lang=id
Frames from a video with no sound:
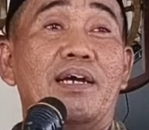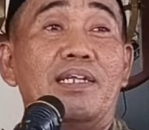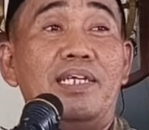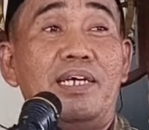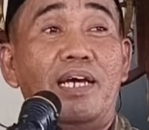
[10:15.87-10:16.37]

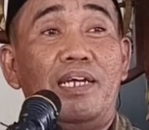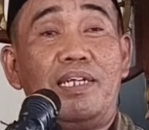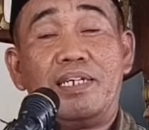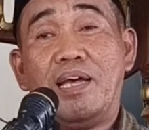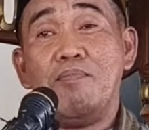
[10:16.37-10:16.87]
ketika
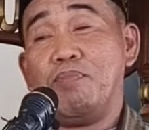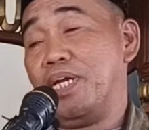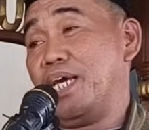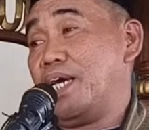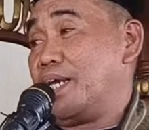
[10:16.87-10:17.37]
kita
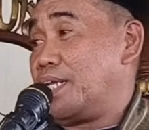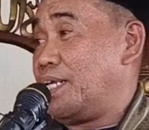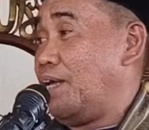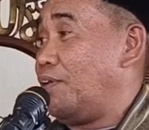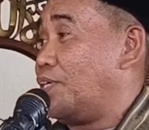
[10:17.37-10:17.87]
sampai di
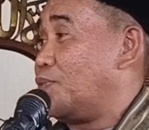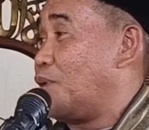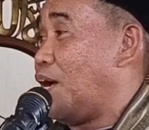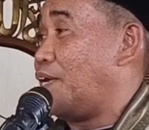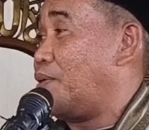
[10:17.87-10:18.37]
akhiratnya Allah
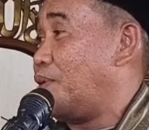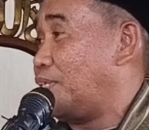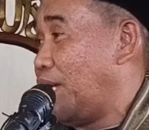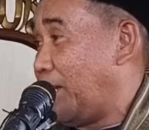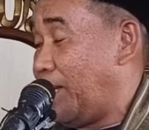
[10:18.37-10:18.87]
Subhanahu
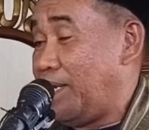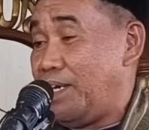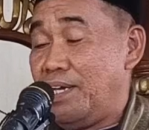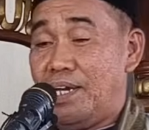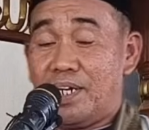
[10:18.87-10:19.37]
wa
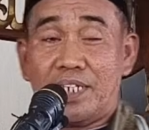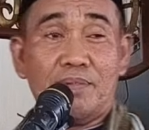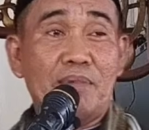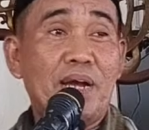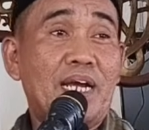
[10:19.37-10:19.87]
taala
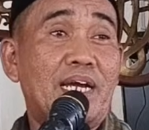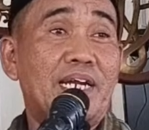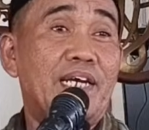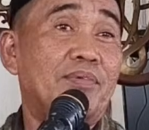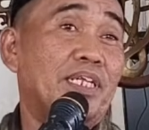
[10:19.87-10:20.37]
nasabah makka
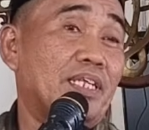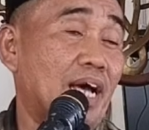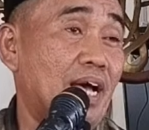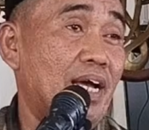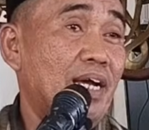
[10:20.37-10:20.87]
di
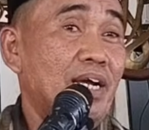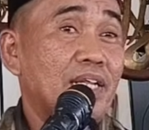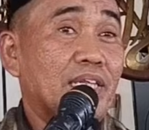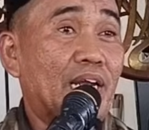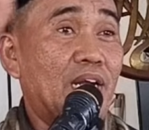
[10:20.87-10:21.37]

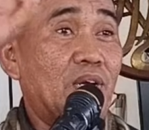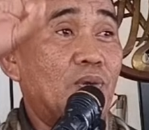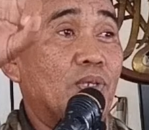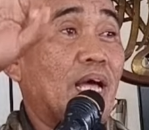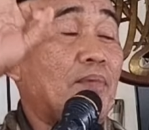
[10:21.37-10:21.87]

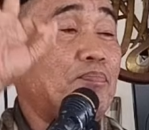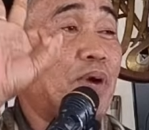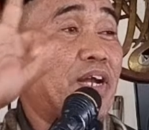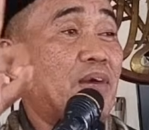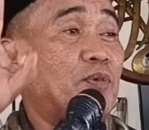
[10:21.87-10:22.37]
telu
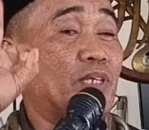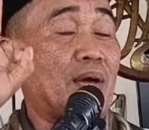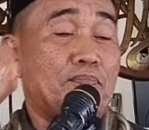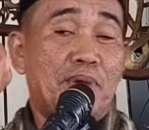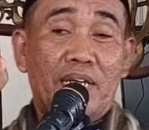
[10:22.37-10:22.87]
tappa napu
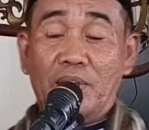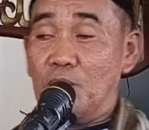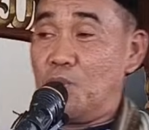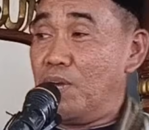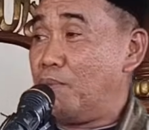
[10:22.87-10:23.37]
tappa
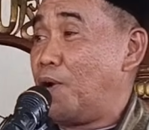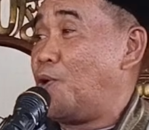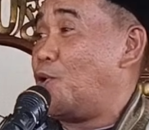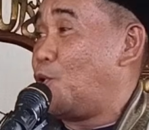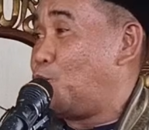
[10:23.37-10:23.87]
tauwe
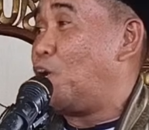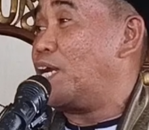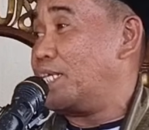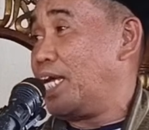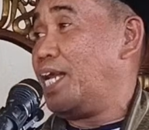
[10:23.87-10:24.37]
mangolo kupung
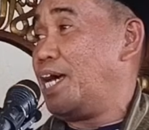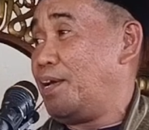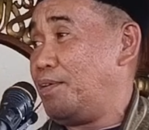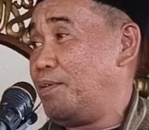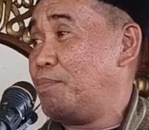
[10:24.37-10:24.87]
Allah
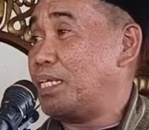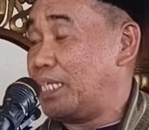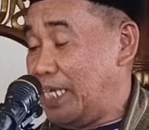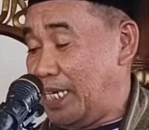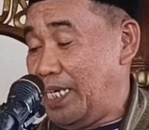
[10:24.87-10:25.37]
taala
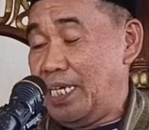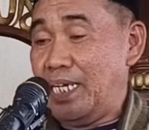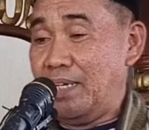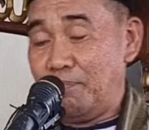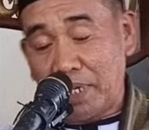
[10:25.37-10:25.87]
mati.
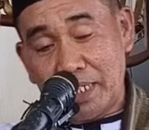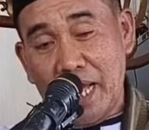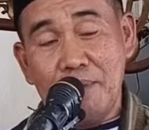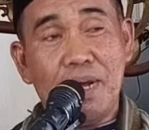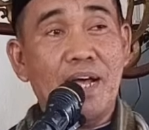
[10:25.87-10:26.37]

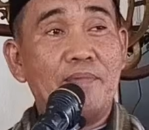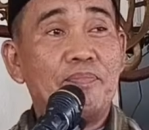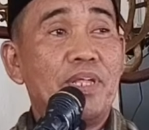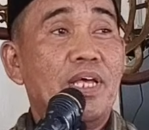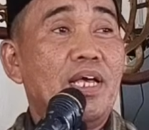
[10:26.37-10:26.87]

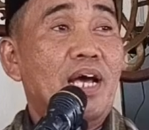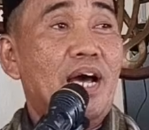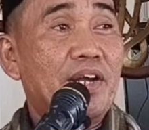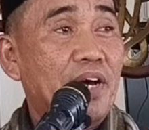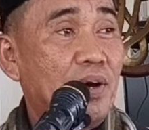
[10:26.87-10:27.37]
Pertama,
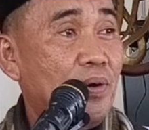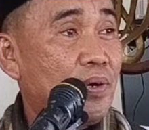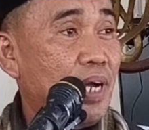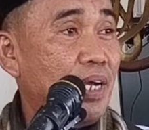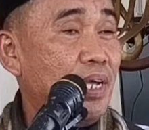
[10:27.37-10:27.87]
ada
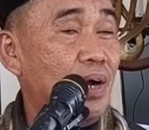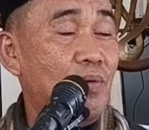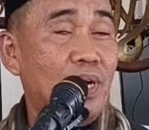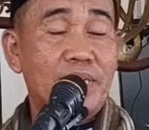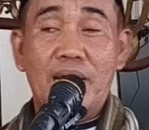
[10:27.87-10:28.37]
orang
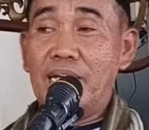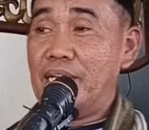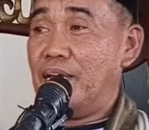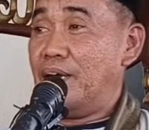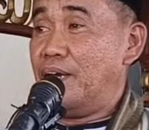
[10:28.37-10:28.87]
yang
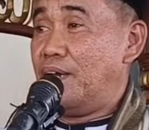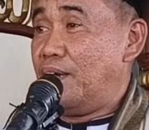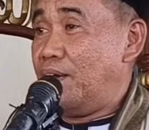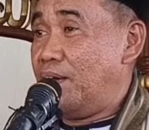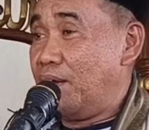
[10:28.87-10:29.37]

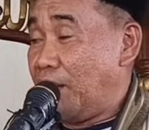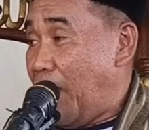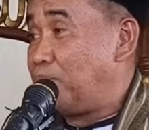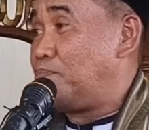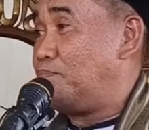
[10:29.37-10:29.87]
wajahnya
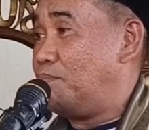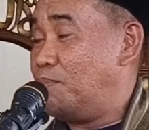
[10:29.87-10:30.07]
gelap.